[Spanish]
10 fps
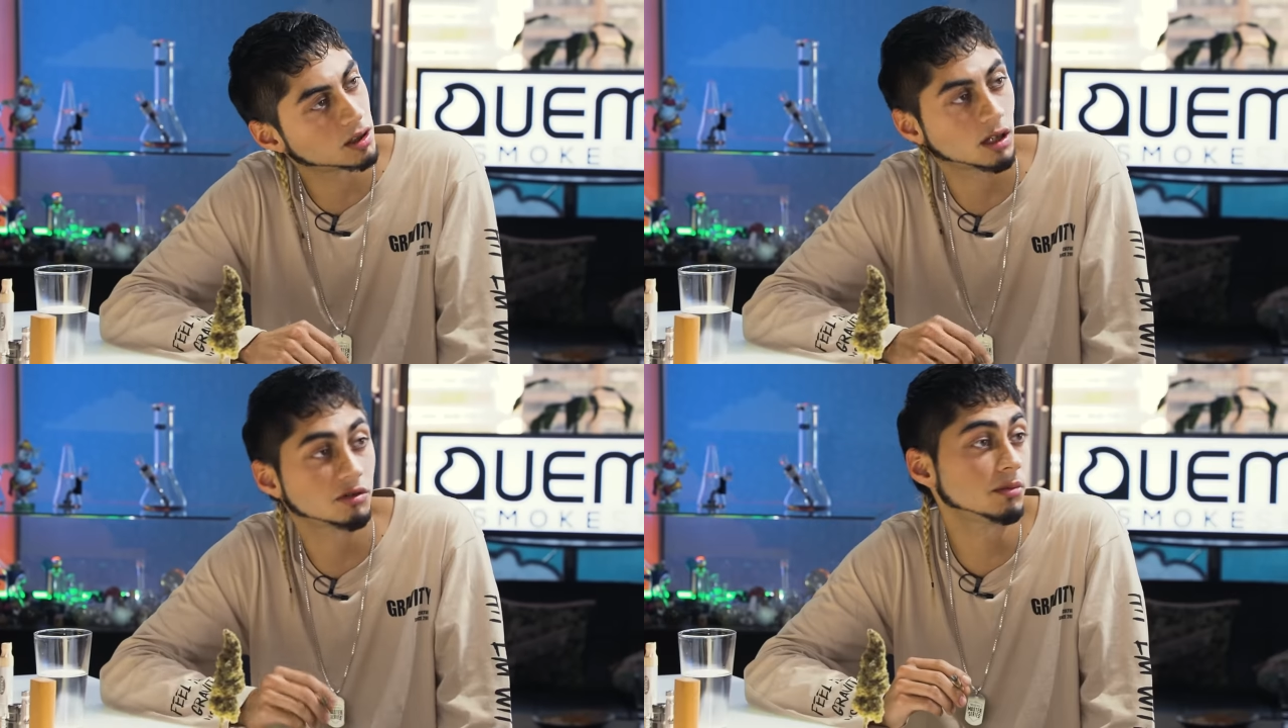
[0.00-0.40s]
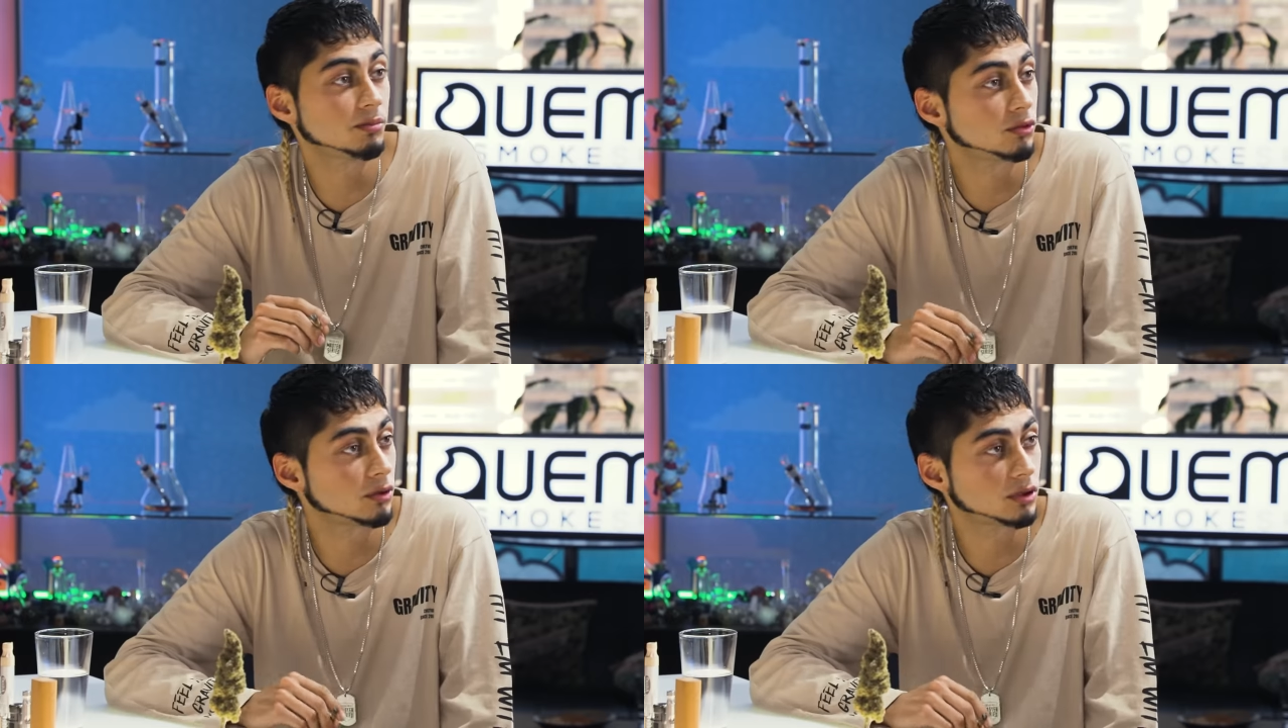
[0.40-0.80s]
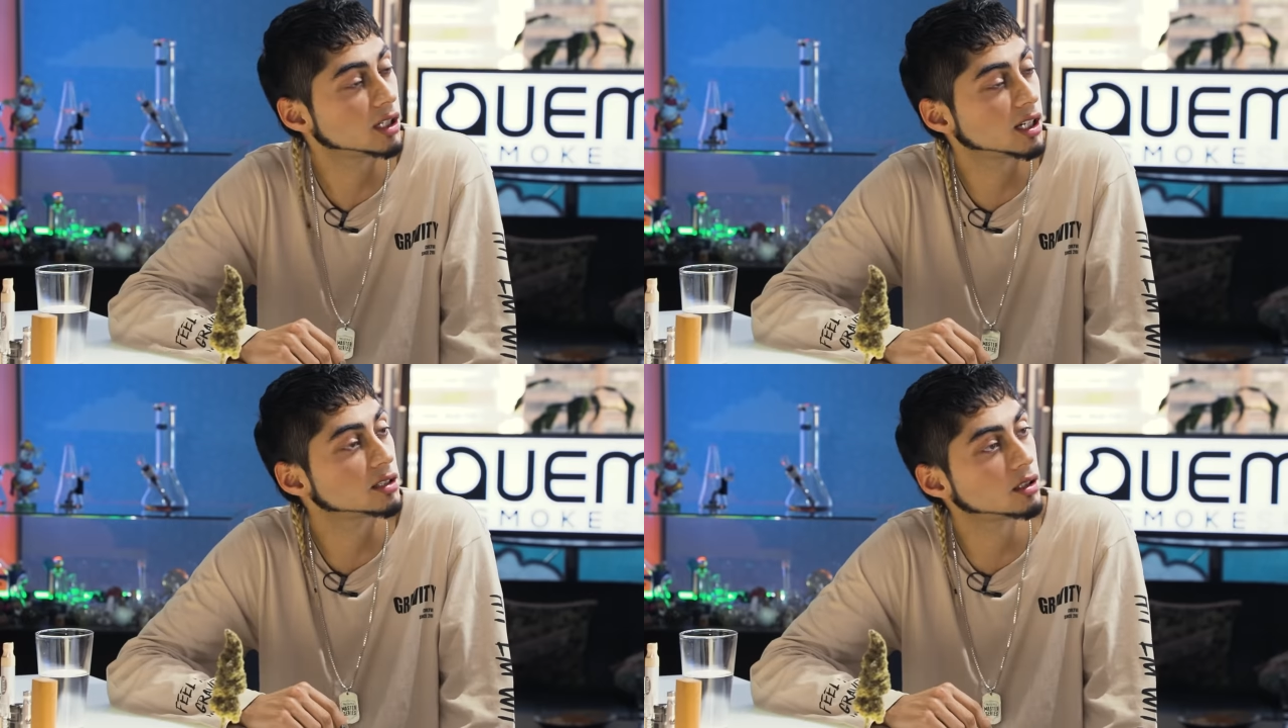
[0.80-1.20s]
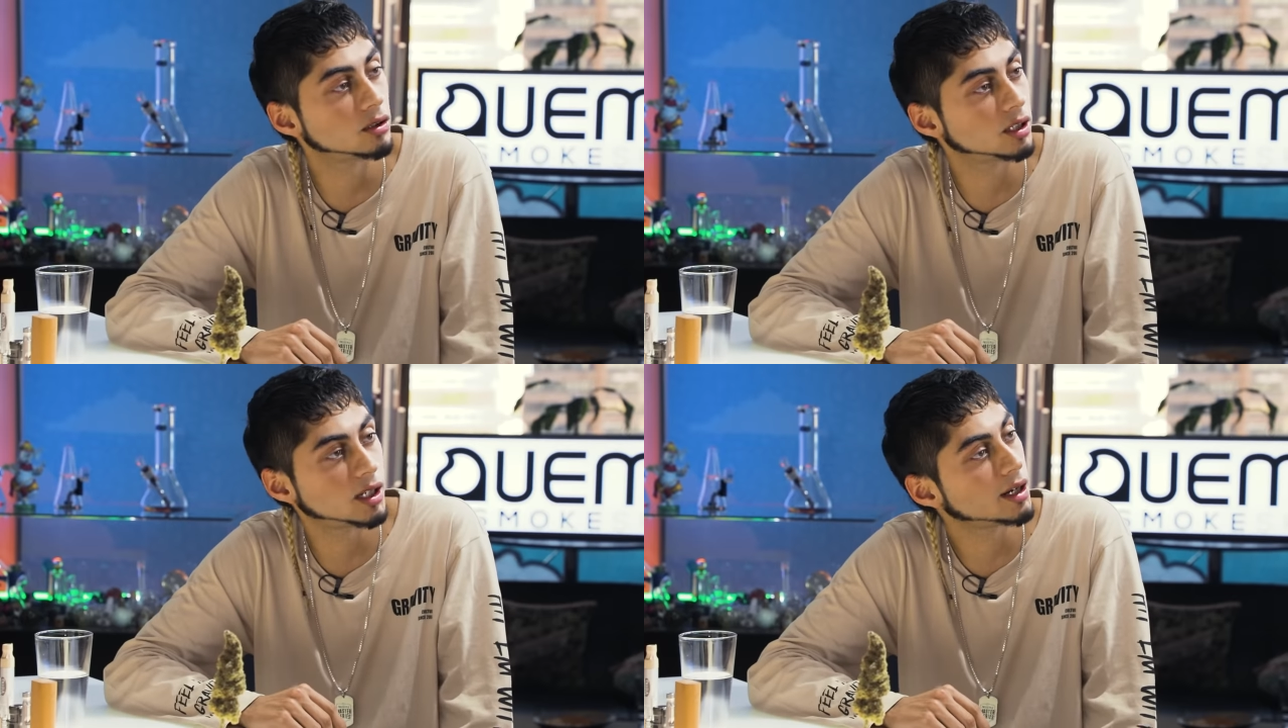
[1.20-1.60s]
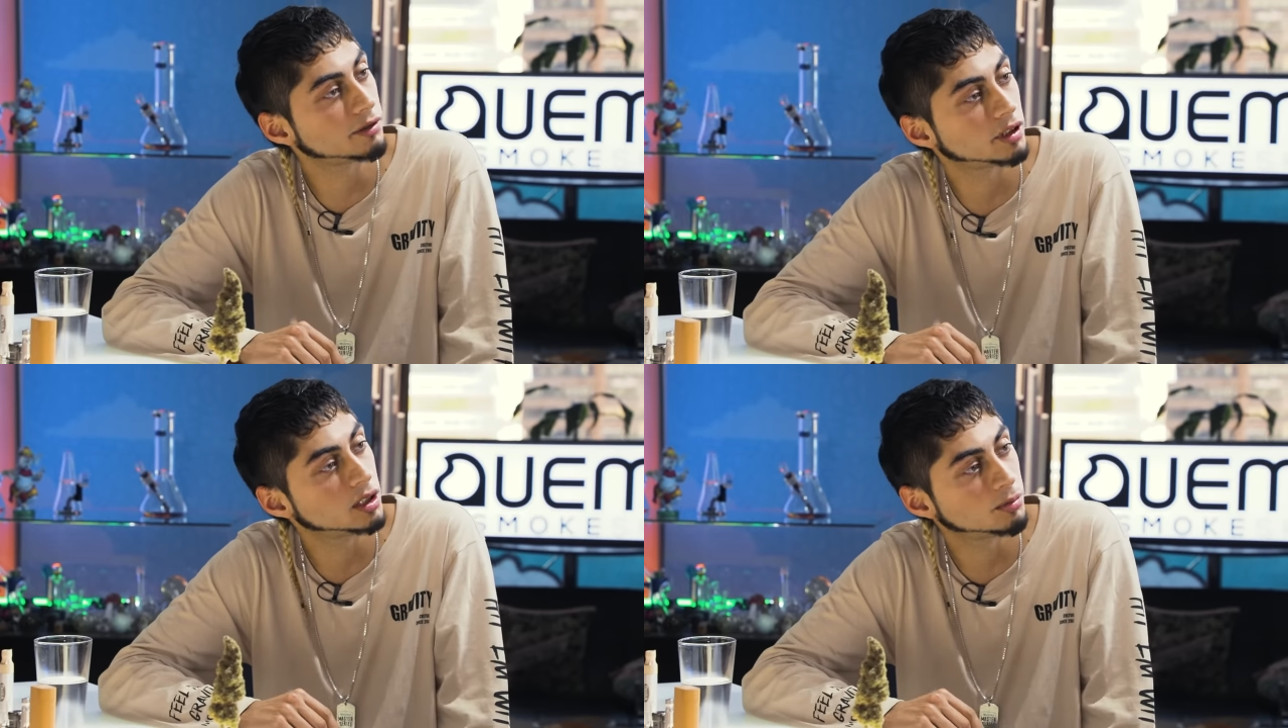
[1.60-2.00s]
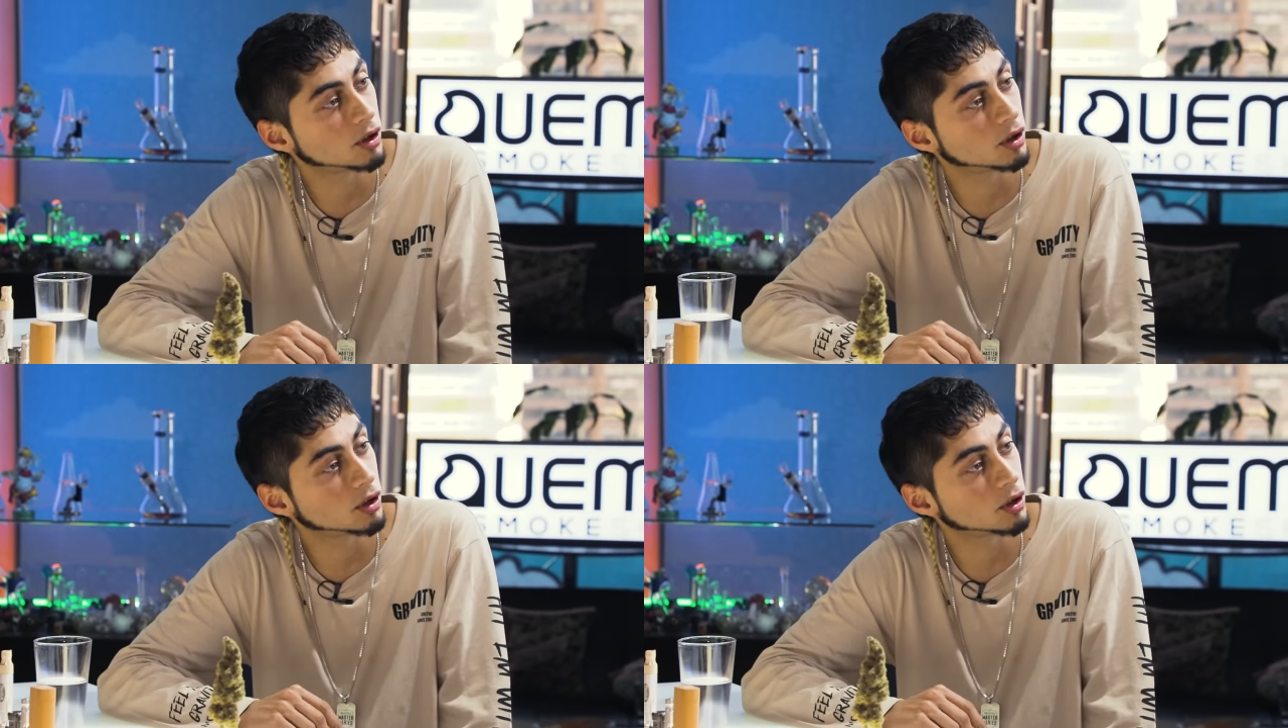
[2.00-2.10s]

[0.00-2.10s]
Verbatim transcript: Está bien, pues uno tiene que hacer lo que le haga feliz,